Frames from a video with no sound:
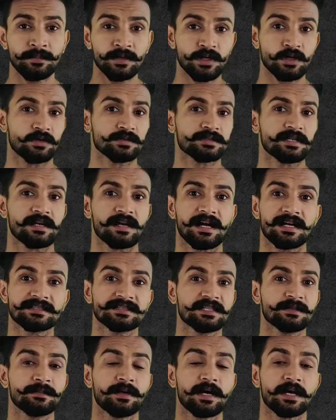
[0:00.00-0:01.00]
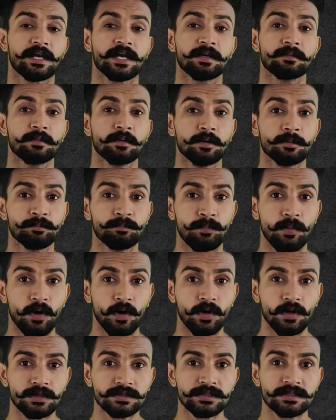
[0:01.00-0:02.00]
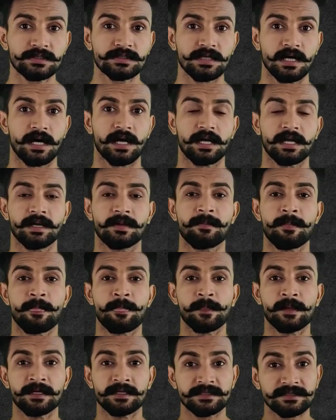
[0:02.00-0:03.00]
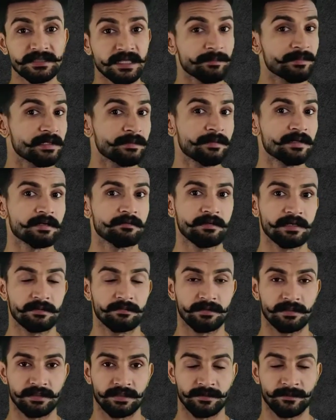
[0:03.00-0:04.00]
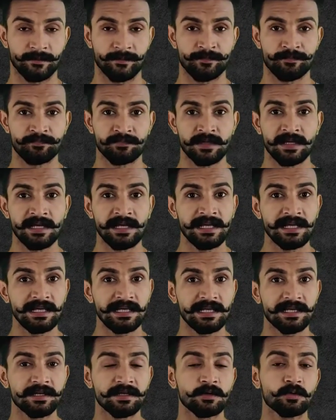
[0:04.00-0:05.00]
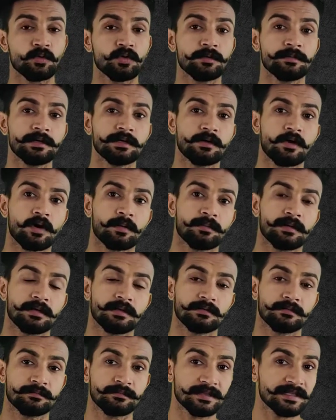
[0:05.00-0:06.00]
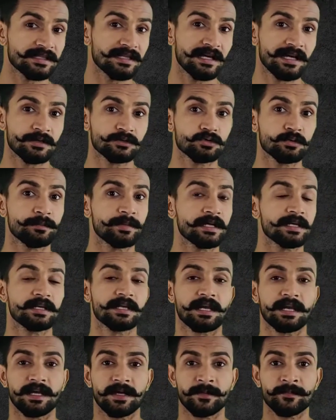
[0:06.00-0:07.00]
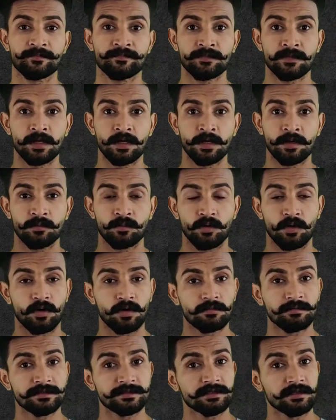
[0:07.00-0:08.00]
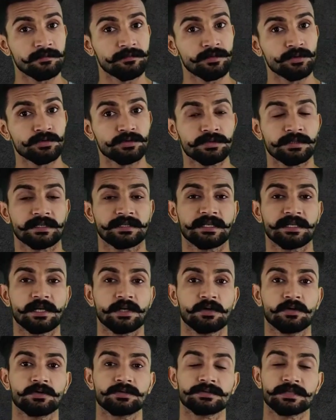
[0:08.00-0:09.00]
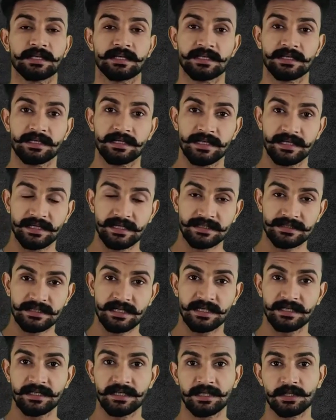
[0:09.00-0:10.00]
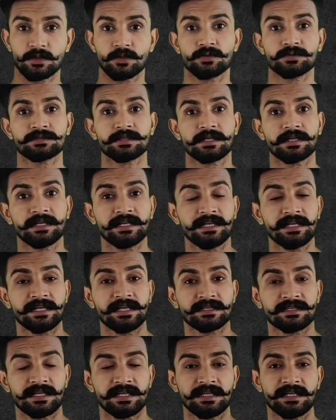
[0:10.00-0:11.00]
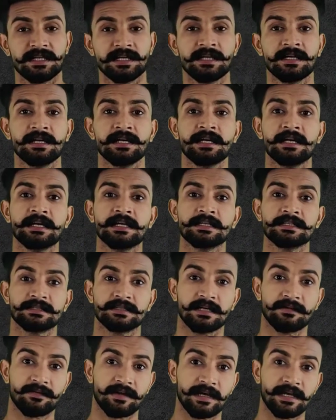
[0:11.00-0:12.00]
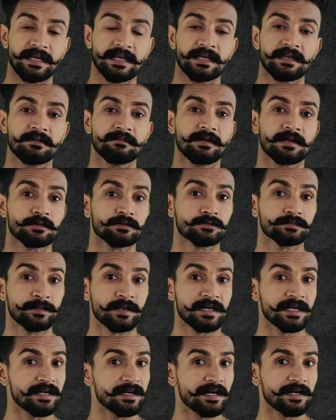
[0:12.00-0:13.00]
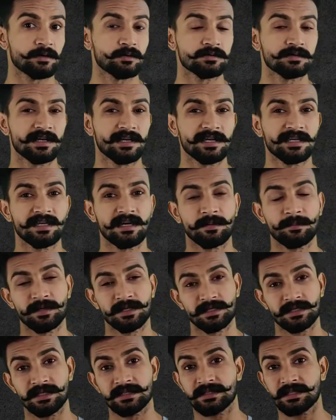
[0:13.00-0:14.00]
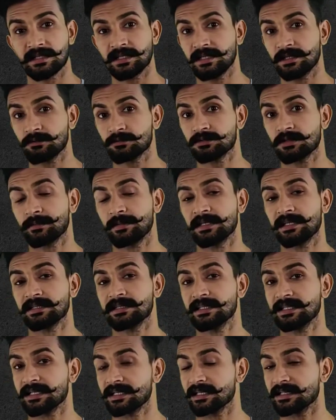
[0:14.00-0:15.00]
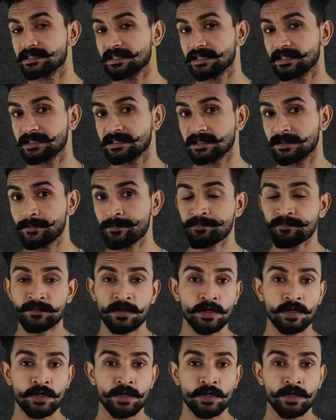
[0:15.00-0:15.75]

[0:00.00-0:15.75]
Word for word: बिकॉज़ यार आज की मार्केट में बहुत सारे सप्लीमेंट अवेलेबल हैं लेकिन कोई भी नॉर्मल बंदा है जो बिगनर है वो ऑलवेज़ कन्फ्यूज़ हो जाता है कि कौन सा लेना चाहिए कौन सा नहीं लेना चाहिए या फिर लेने के बाद उस पर रिग्रेट होता है कि यार मैंने गलत ले लिया उससे पहले देखना चाहिए था